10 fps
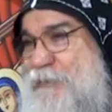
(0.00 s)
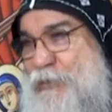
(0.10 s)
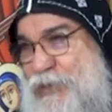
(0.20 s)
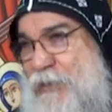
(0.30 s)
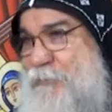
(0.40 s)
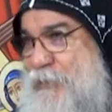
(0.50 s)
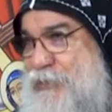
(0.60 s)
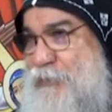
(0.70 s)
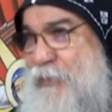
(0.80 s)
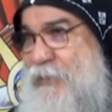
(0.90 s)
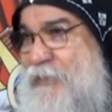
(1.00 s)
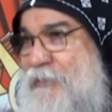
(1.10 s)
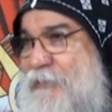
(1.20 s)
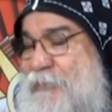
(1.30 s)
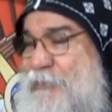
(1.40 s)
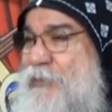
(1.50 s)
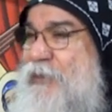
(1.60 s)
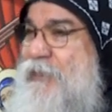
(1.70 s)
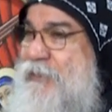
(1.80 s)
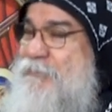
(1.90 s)
مشابه شوية اللي
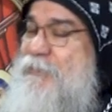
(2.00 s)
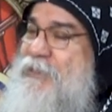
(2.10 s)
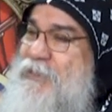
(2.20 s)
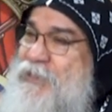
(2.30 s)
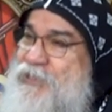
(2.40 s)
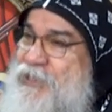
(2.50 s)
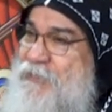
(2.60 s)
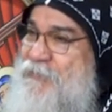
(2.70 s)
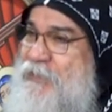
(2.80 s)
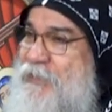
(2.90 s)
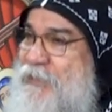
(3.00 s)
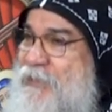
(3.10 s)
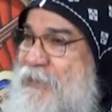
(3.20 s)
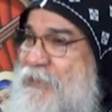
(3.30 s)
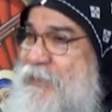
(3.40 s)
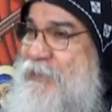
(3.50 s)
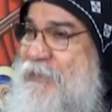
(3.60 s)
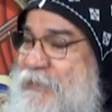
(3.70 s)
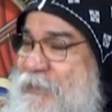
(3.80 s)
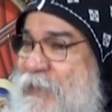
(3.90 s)
هو خدمة الكشافة
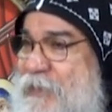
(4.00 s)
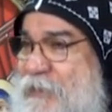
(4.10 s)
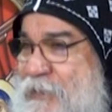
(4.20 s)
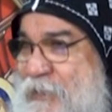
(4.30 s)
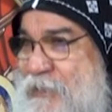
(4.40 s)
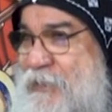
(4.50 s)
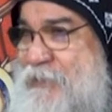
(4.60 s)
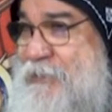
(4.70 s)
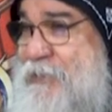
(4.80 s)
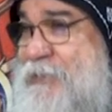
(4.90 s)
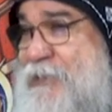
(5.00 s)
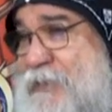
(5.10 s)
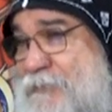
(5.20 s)
داخل الكنائس لكن كان